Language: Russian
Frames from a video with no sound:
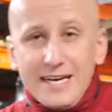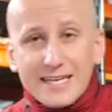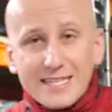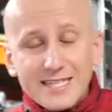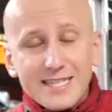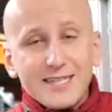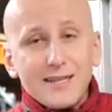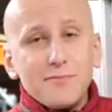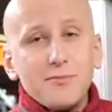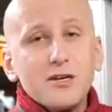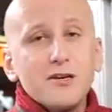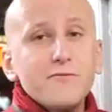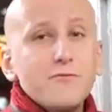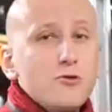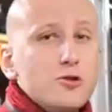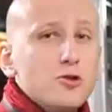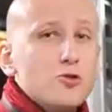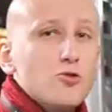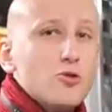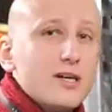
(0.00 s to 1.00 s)
Расходомеры
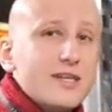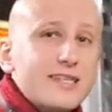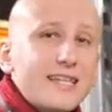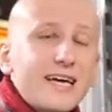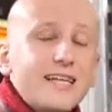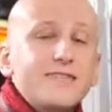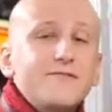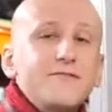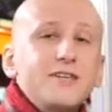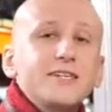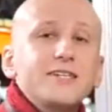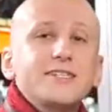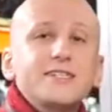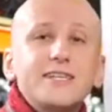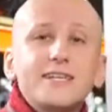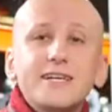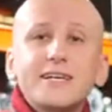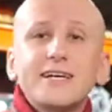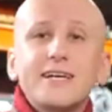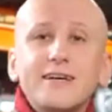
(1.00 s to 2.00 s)
воздуха на
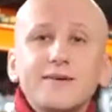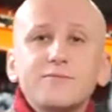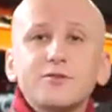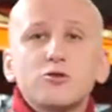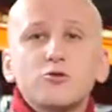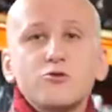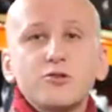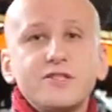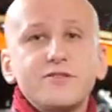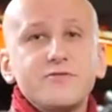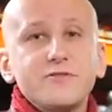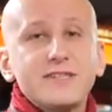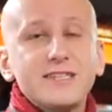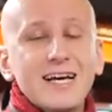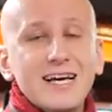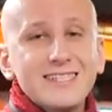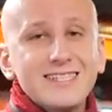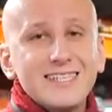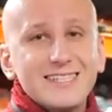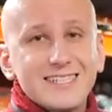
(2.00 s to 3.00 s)
двигателях
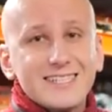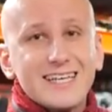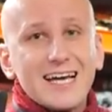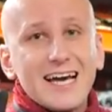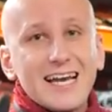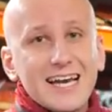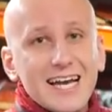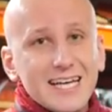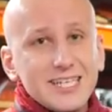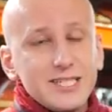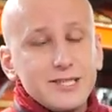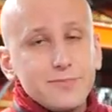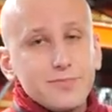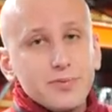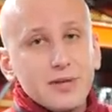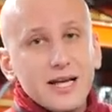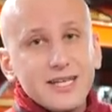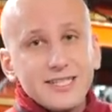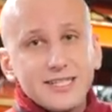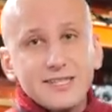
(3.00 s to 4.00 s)
М119 с горячей
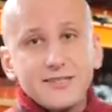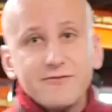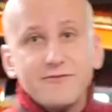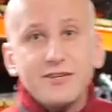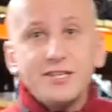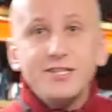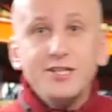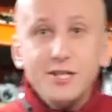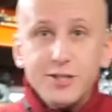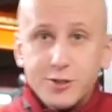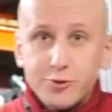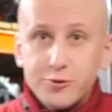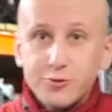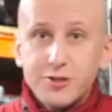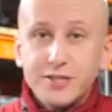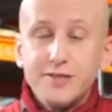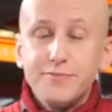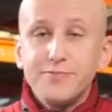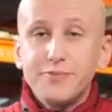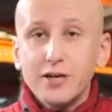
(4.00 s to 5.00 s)
платиновой
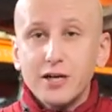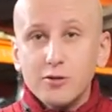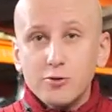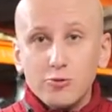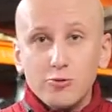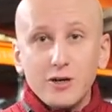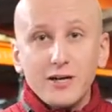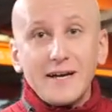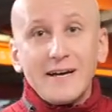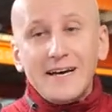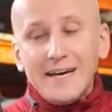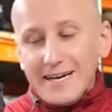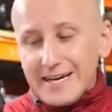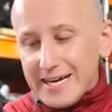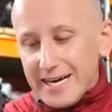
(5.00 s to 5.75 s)
нитью, температура